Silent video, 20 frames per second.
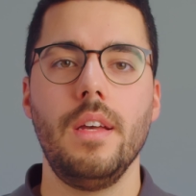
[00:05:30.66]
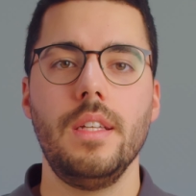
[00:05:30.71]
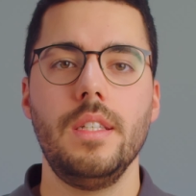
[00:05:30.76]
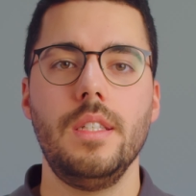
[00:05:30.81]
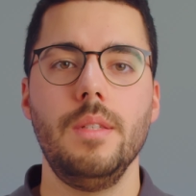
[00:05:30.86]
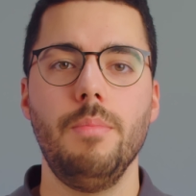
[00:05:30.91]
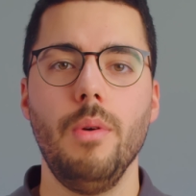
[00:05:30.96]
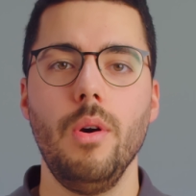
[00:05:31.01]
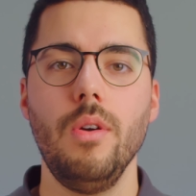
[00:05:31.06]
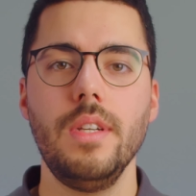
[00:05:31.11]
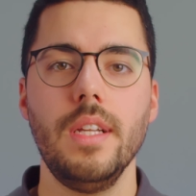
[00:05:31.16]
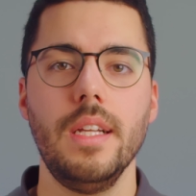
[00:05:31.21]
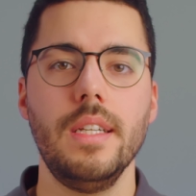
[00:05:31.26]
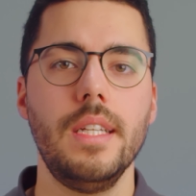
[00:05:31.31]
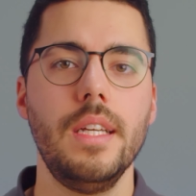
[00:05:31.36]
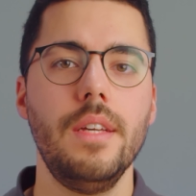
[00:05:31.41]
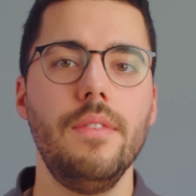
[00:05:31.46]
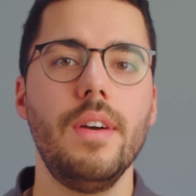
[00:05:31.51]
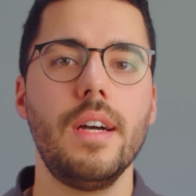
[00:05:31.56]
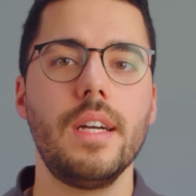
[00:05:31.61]
Die Bolt
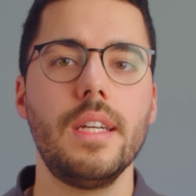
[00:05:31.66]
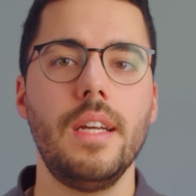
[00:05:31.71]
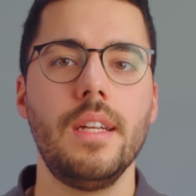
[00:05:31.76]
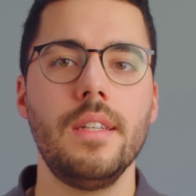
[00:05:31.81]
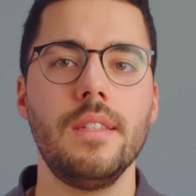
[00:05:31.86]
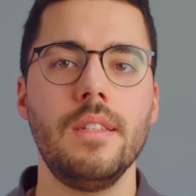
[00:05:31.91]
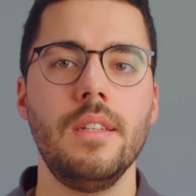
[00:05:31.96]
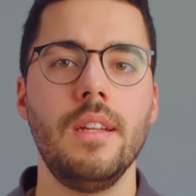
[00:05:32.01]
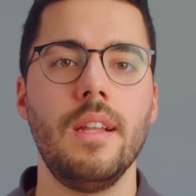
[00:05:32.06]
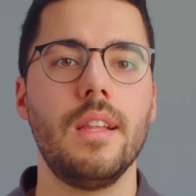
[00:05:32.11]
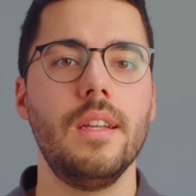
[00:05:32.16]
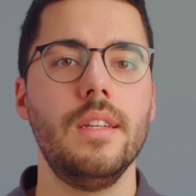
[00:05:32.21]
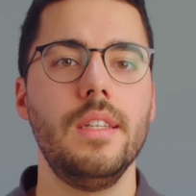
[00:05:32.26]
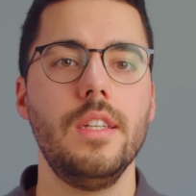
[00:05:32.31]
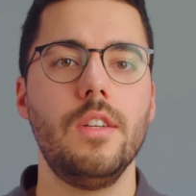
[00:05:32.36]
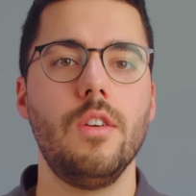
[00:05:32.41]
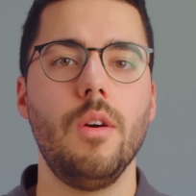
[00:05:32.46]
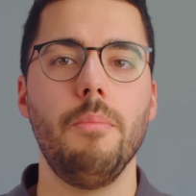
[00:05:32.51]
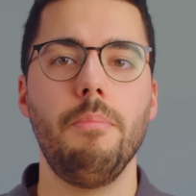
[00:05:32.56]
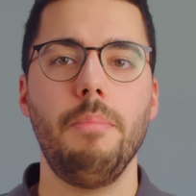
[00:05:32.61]
lt varianten sind die
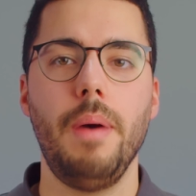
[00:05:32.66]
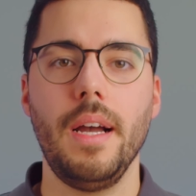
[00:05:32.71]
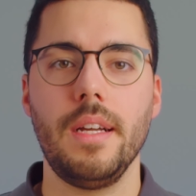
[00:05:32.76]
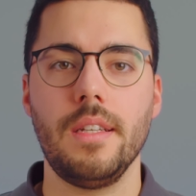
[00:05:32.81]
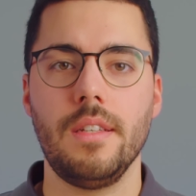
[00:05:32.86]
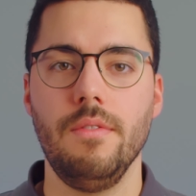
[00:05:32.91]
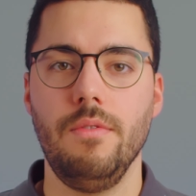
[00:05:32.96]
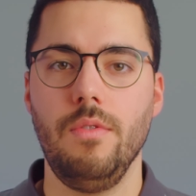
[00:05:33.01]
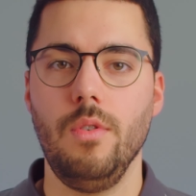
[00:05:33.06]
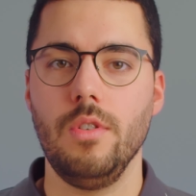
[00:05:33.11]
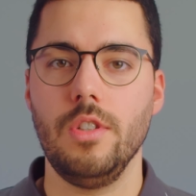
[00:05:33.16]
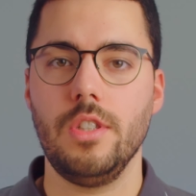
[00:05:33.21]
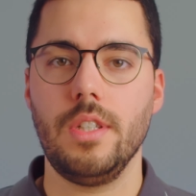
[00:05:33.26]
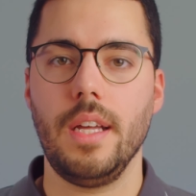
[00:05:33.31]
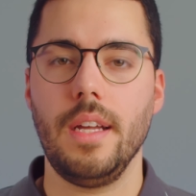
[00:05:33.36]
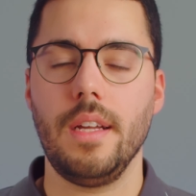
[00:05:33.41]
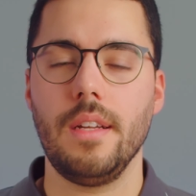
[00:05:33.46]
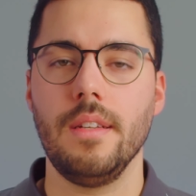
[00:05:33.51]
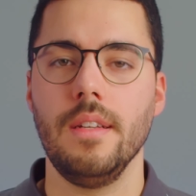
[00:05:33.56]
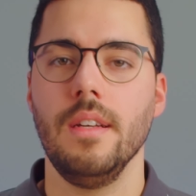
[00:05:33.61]
kompakten
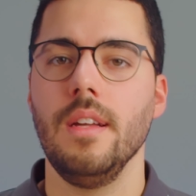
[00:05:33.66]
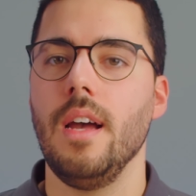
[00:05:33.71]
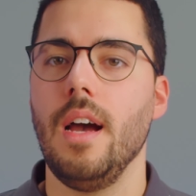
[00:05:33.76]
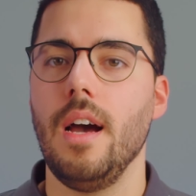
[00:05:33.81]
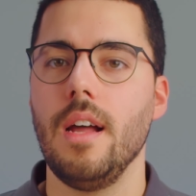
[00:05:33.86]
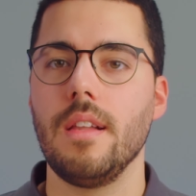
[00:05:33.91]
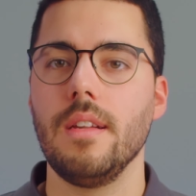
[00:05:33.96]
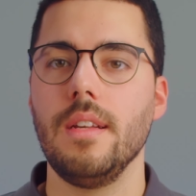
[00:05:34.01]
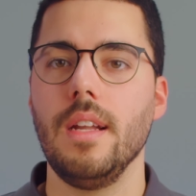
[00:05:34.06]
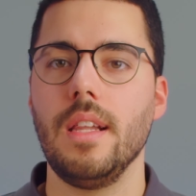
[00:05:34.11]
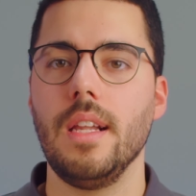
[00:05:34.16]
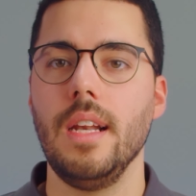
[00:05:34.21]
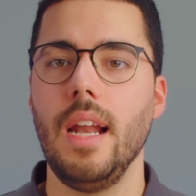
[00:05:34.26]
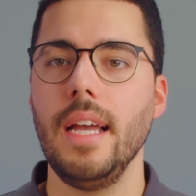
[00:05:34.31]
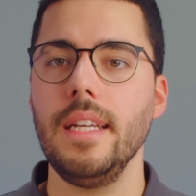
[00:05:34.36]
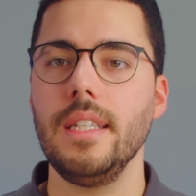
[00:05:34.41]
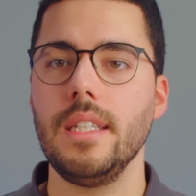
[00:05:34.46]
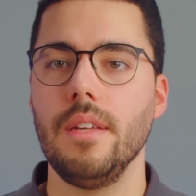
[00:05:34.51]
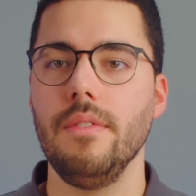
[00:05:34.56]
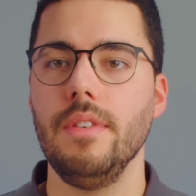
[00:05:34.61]
Funkstrecken, also das
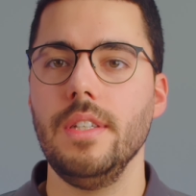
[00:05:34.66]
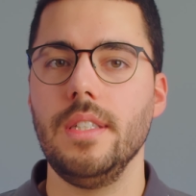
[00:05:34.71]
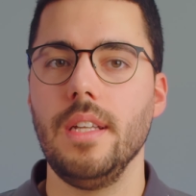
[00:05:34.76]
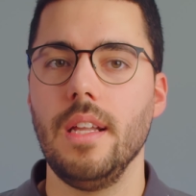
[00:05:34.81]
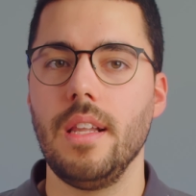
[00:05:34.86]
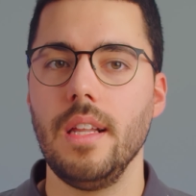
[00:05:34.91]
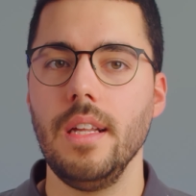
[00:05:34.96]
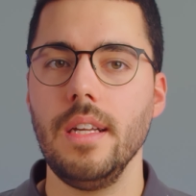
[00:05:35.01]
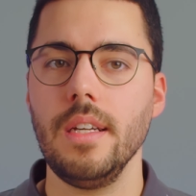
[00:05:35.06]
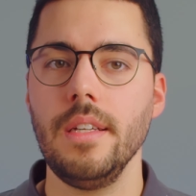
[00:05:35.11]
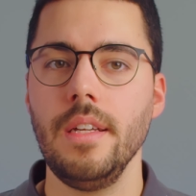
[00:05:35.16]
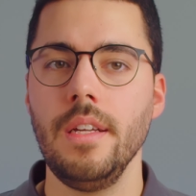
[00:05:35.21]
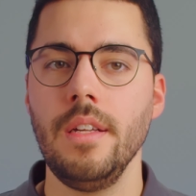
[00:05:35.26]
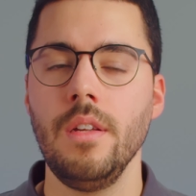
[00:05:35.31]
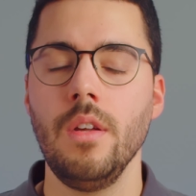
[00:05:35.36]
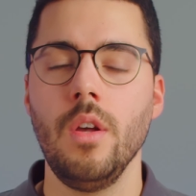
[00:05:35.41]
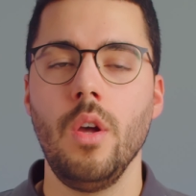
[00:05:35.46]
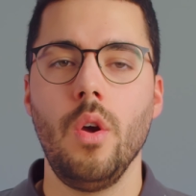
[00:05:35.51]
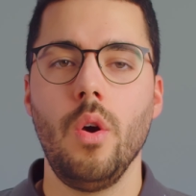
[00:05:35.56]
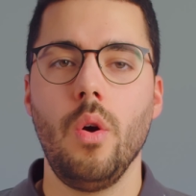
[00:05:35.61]
Leichtgewicht der Serie
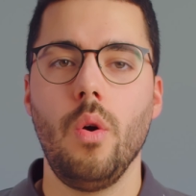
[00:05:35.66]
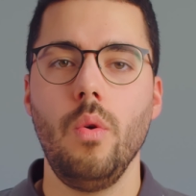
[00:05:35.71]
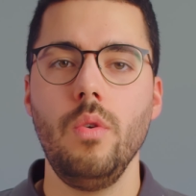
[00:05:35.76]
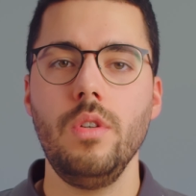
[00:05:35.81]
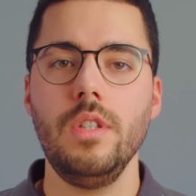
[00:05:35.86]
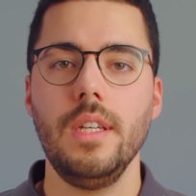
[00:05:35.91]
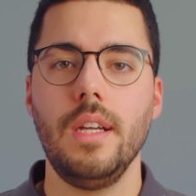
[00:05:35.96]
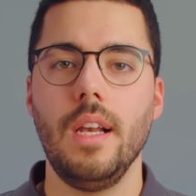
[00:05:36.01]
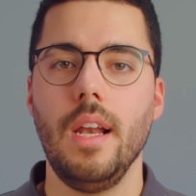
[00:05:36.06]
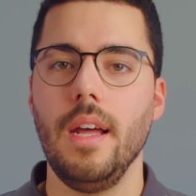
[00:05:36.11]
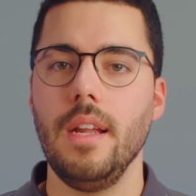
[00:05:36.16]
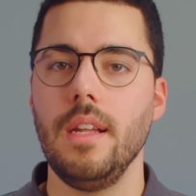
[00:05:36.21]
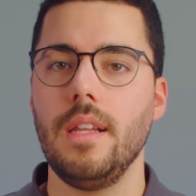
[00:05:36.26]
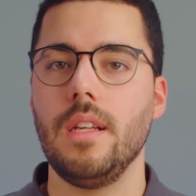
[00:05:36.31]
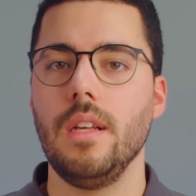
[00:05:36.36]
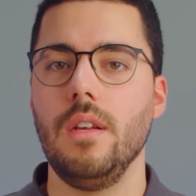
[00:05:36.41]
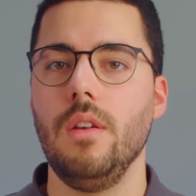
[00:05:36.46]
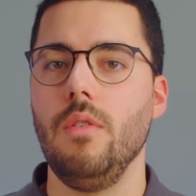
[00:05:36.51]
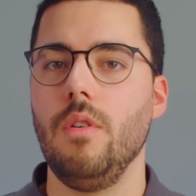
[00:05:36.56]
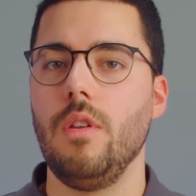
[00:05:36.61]
und die
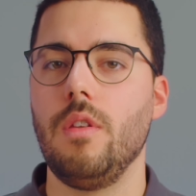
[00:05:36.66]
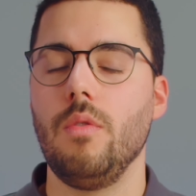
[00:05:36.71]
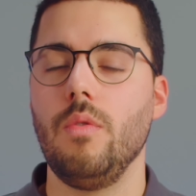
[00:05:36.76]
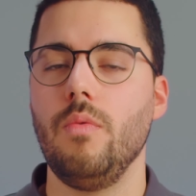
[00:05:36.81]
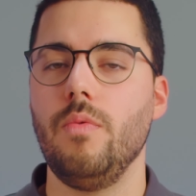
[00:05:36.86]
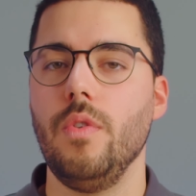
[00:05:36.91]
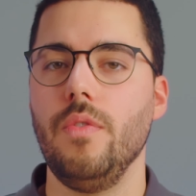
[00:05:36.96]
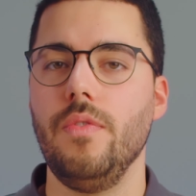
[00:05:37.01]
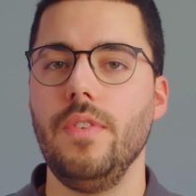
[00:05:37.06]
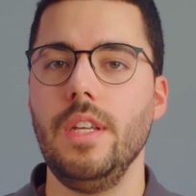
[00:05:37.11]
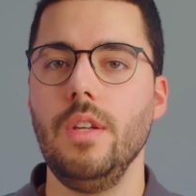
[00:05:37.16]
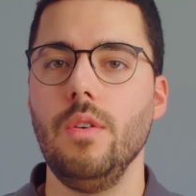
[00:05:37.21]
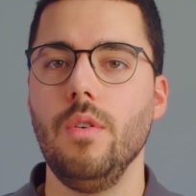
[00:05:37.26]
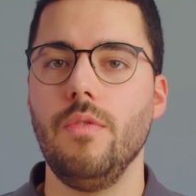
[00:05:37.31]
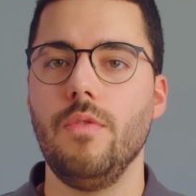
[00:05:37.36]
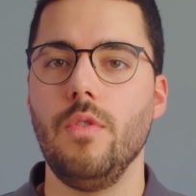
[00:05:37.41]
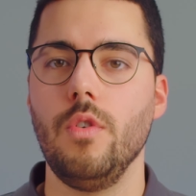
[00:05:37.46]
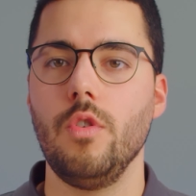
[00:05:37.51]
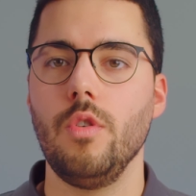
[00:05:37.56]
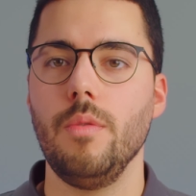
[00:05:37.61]
kleinste Lösung für
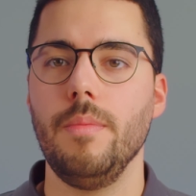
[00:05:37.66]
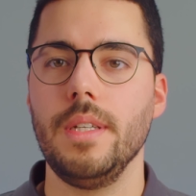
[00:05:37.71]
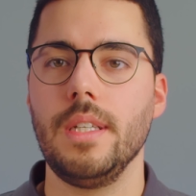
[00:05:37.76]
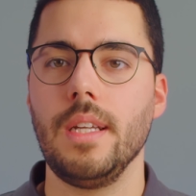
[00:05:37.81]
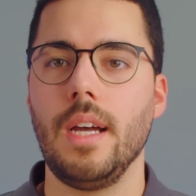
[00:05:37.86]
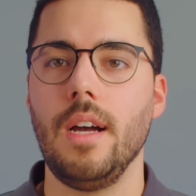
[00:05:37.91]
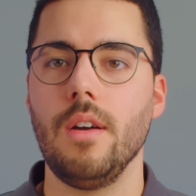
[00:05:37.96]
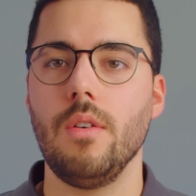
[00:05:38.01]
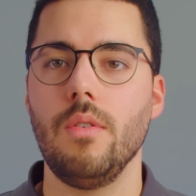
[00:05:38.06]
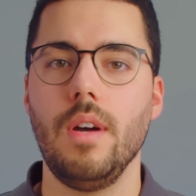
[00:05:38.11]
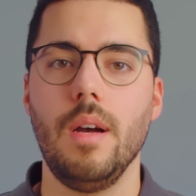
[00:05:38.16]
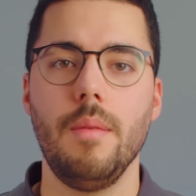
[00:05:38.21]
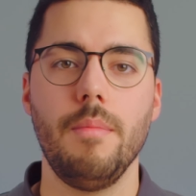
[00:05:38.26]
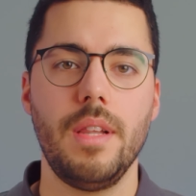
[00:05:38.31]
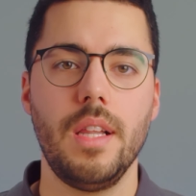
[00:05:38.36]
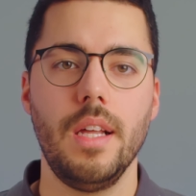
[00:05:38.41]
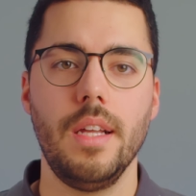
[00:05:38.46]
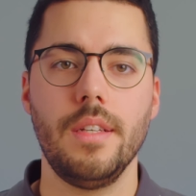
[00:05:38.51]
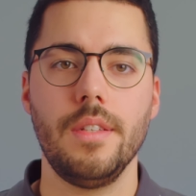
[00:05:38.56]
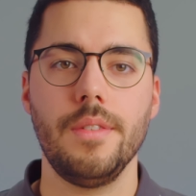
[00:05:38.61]
Videofunkübertragung am
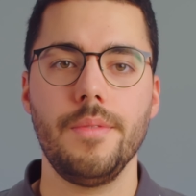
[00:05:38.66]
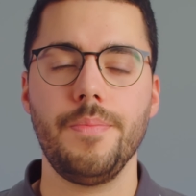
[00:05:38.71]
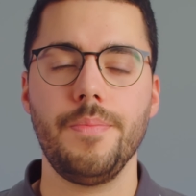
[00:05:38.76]
Set.